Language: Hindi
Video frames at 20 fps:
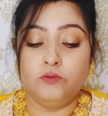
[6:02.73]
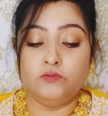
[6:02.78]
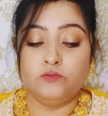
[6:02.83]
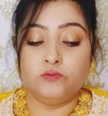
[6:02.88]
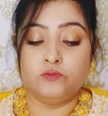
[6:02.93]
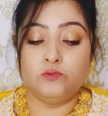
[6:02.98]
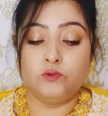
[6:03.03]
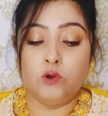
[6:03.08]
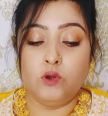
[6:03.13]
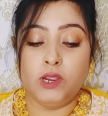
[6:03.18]

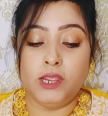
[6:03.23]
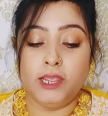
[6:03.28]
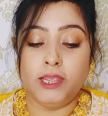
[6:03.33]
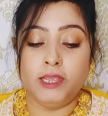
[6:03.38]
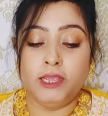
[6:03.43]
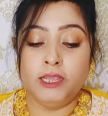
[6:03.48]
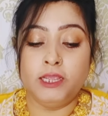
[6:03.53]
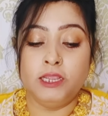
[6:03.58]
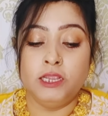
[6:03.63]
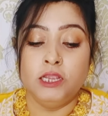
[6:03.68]
वो
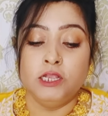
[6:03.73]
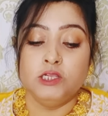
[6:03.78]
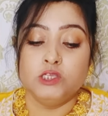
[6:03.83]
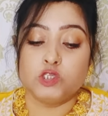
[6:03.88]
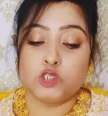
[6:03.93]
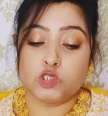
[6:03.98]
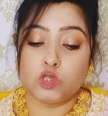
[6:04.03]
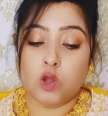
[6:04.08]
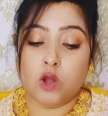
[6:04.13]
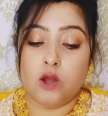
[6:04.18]
है
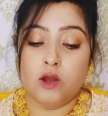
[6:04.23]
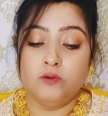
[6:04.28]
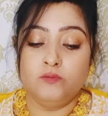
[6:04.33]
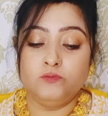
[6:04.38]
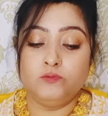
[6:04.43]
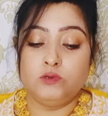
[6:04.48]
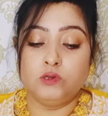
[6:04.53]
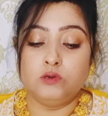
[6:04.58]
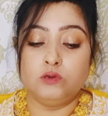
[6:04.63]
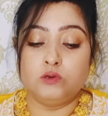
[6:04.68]

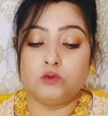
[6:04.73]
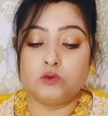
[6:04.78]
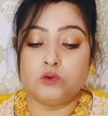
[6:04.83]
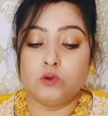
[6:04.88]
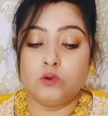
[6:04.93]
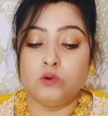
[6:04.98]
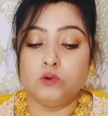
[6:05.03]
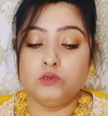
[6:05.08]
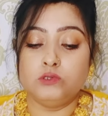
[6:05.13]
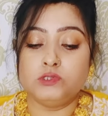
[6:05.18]
सॉफ्ट
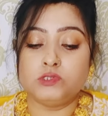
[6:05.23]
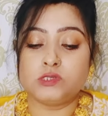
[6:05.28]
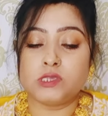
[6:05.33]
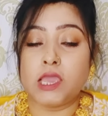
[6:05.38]
रोज